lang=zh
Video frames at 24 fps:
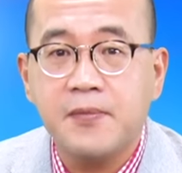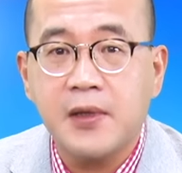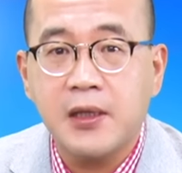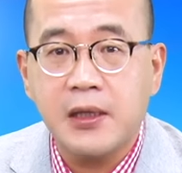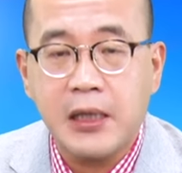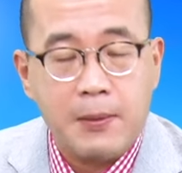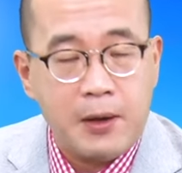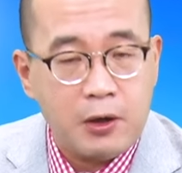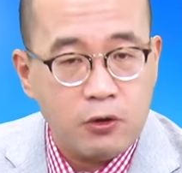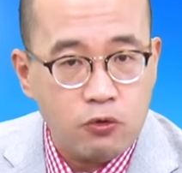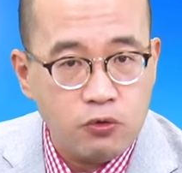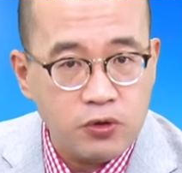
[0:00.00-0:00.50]

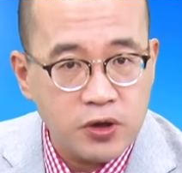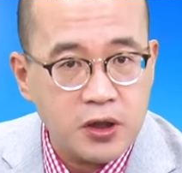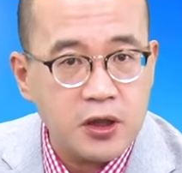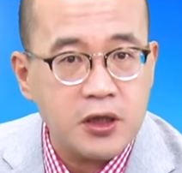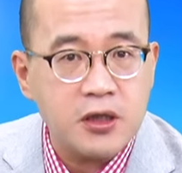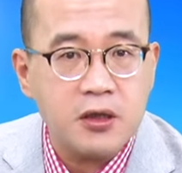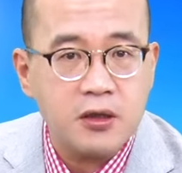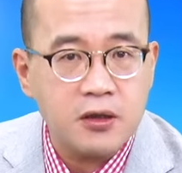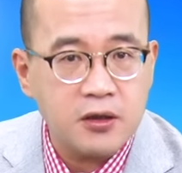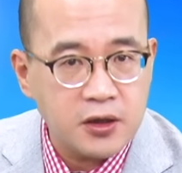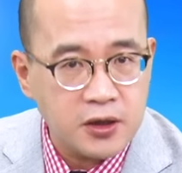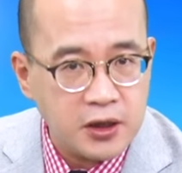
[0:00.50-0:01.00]
台北股
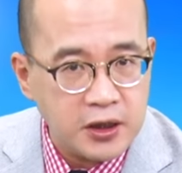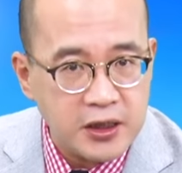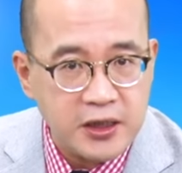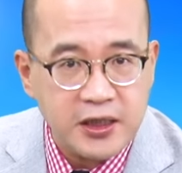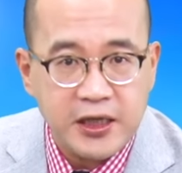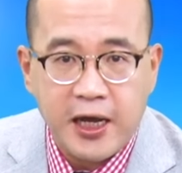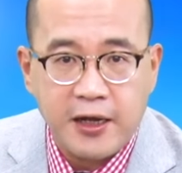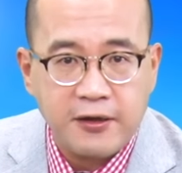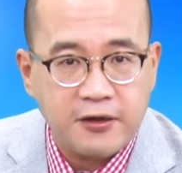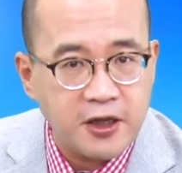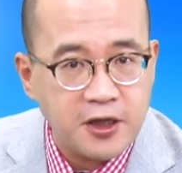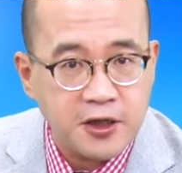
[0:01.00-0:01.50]
市今
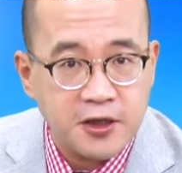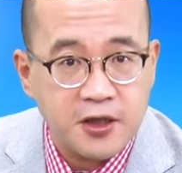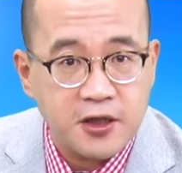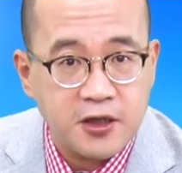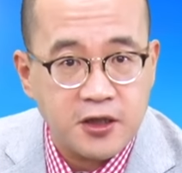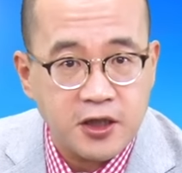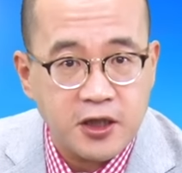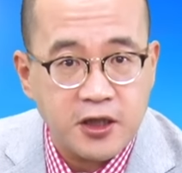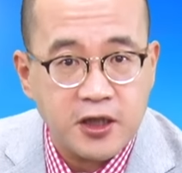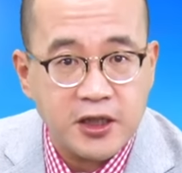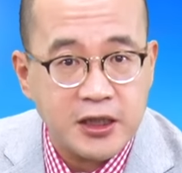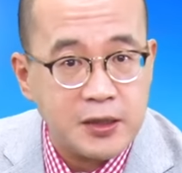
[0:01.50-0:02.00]
年第4
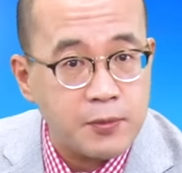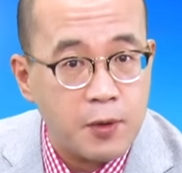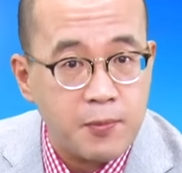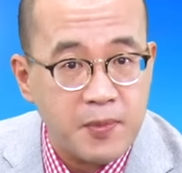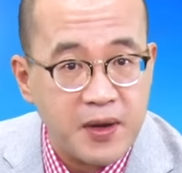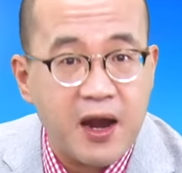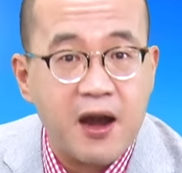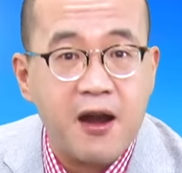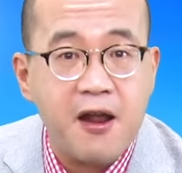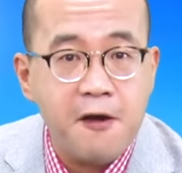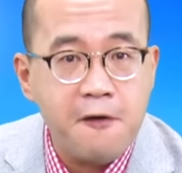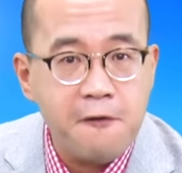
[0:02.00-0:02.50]
季的基本
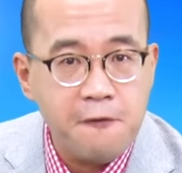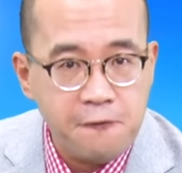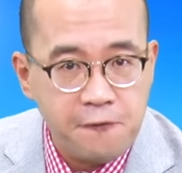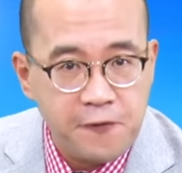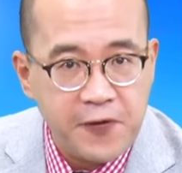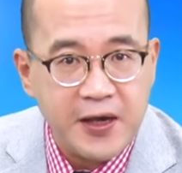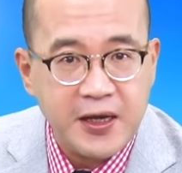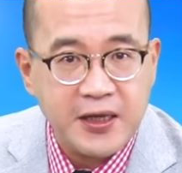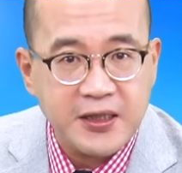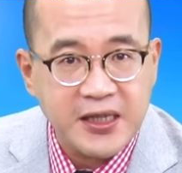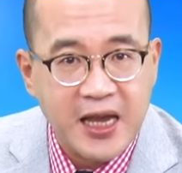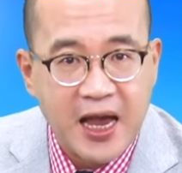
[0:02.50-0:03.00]
面
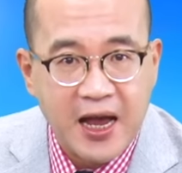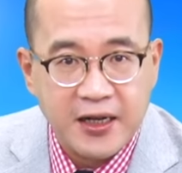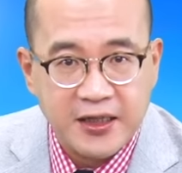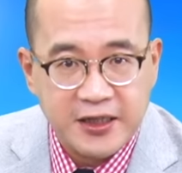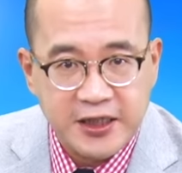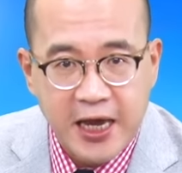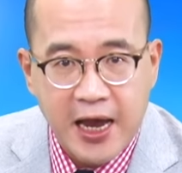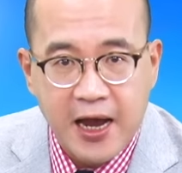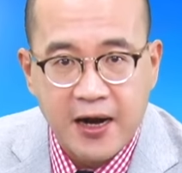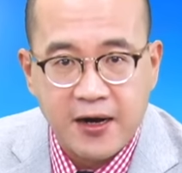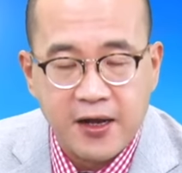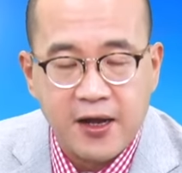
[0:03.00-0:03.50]
非常
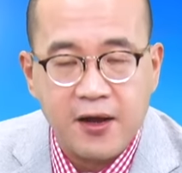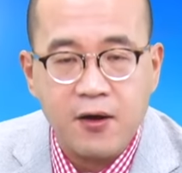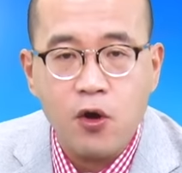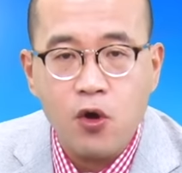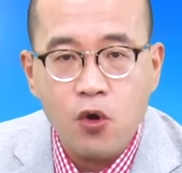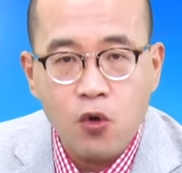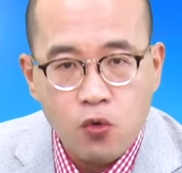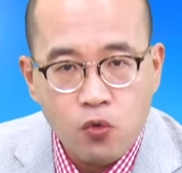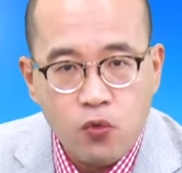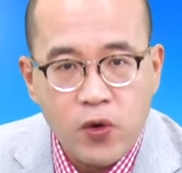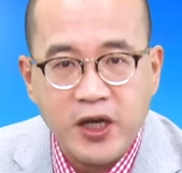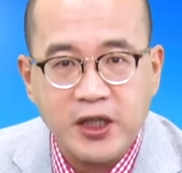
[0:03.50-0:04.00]
强韧，
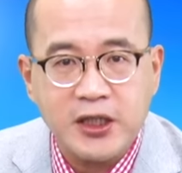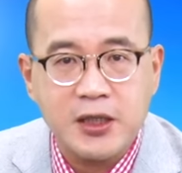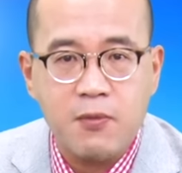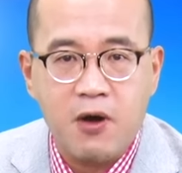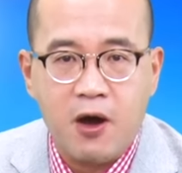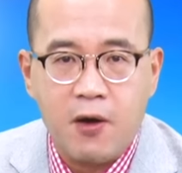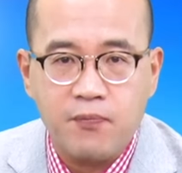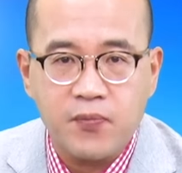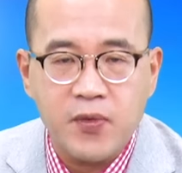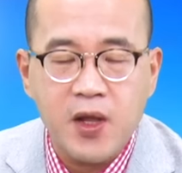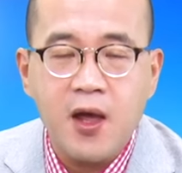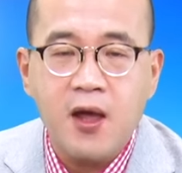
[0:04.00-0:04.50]
为什
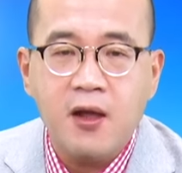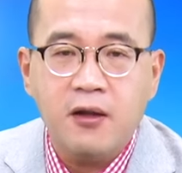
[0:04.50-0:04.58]
么？